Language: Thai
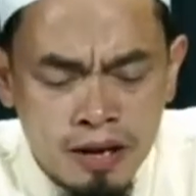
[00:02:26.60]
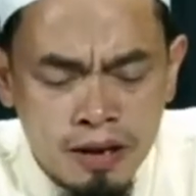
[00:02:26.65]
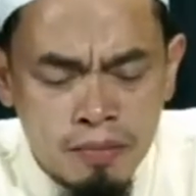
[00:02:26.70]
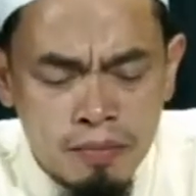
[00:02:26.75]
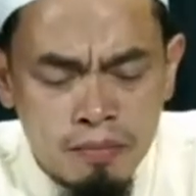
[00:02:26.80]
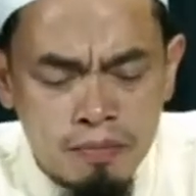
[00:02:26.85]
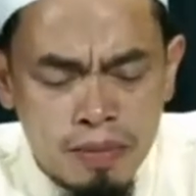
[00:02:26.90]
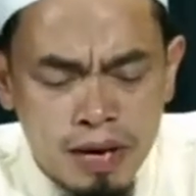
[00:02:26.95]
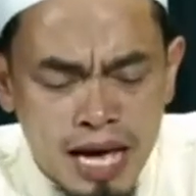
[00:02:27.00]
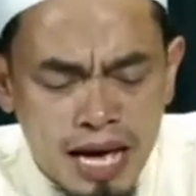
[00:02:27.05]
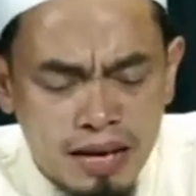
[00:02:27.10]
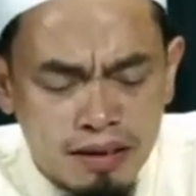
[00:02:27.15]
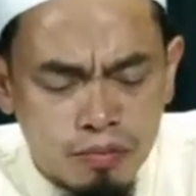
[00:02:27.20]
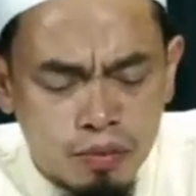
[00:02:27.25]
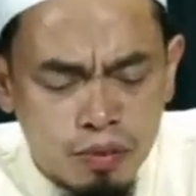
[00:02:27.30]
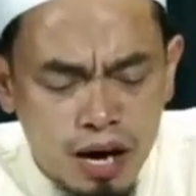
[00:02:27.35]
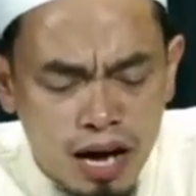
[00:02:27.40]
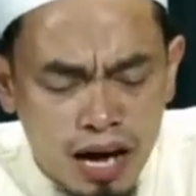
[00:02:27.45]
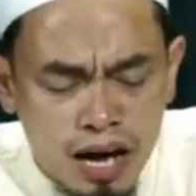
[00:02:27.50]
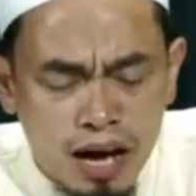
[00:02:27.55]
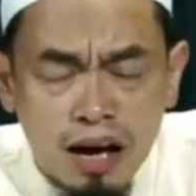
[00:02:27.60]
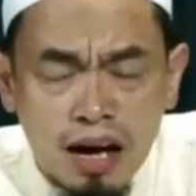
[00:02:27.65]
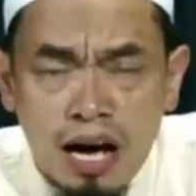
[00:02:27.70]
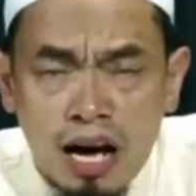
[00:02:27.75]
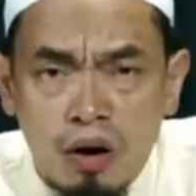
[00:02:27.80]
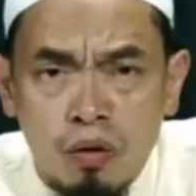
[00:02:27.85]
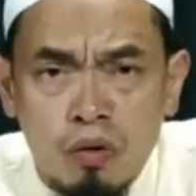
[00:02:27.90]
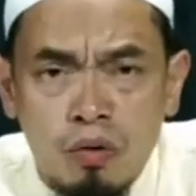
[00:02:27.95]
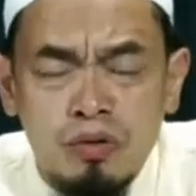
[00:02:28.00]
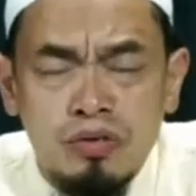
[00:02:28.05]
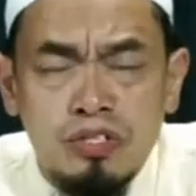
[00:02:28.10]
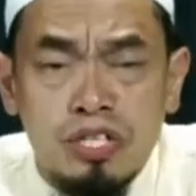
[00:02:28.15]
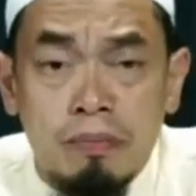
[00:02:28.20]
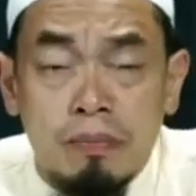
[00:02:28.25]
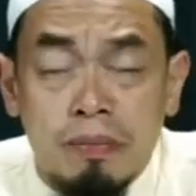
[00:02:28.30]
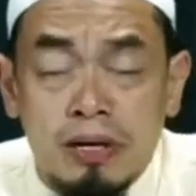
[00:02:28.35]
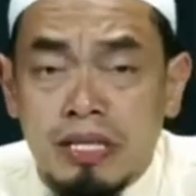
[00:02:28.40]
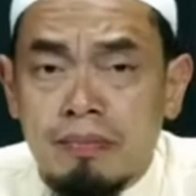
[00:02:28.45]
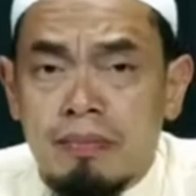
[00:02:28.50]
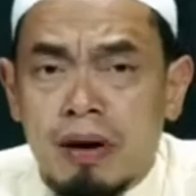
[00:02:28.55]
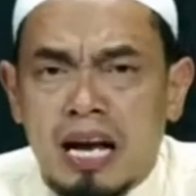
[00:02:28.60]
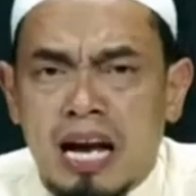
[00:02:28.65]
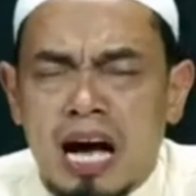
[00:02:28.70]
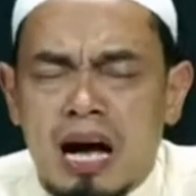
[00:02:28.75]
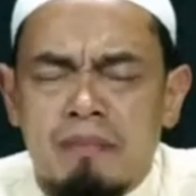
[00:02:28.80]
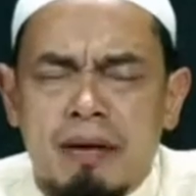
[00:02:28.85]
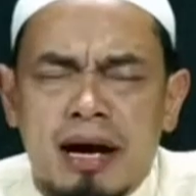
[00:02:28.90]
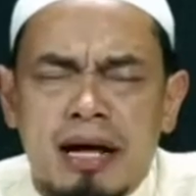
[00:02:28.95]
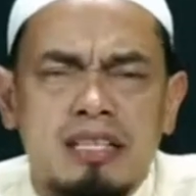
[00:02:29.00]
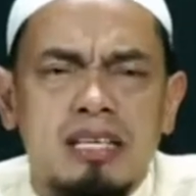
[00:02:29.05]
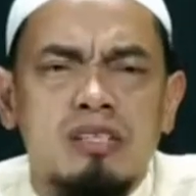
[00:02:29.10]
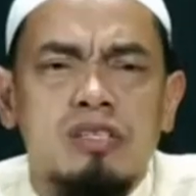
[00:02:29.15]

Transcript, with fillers: แม้ว่าเขาจะปฏิบัติอามัลที่